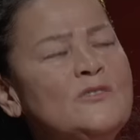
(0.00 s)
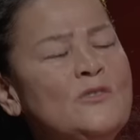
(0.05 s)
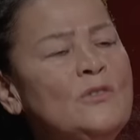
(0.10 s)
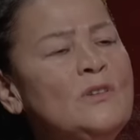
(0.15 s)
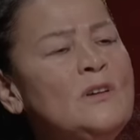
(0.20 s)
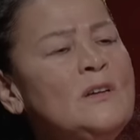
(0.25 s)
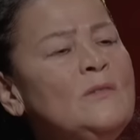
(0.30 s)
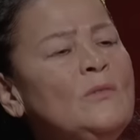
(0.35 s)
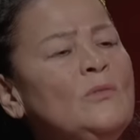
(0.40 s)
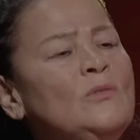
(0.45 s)

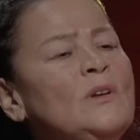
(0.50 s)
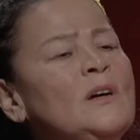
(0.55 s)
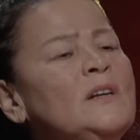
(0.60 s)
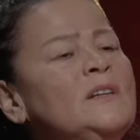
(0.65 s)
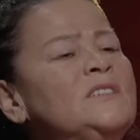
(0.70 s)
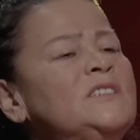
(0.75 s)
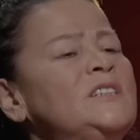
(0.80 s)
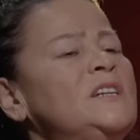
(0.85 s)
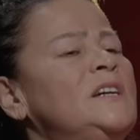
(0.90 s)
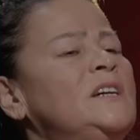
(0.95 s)
sonra
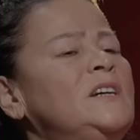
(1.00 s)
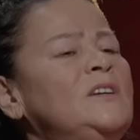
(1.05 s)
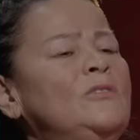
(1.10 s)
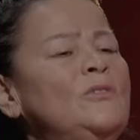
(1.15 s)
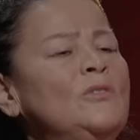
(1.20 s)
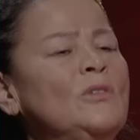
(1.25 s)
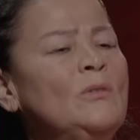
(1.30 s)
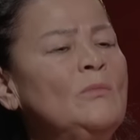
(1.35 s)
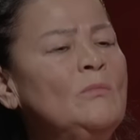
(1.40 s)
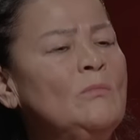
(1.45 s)
onlar şeye
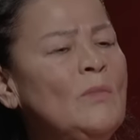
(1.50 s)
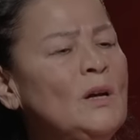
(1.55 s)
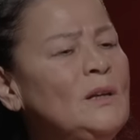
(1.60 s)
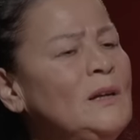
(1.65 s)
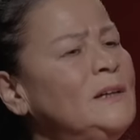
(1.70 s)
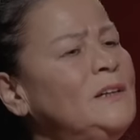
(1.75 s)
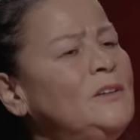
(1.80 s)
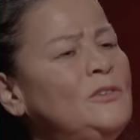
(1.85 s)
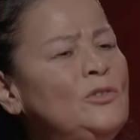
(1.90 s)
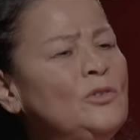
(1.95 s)
gidiyor
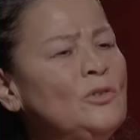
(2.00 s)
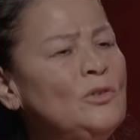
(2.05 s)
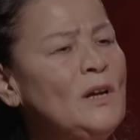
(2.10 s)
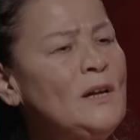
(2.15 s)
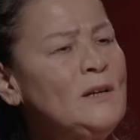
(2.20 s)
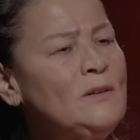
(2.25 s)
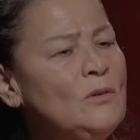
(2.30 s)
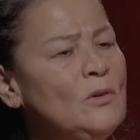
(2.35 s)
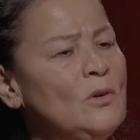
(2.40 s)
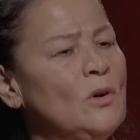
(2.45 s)
mala
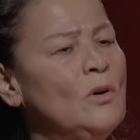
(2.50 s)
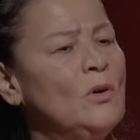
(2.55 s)
gidiyorlar.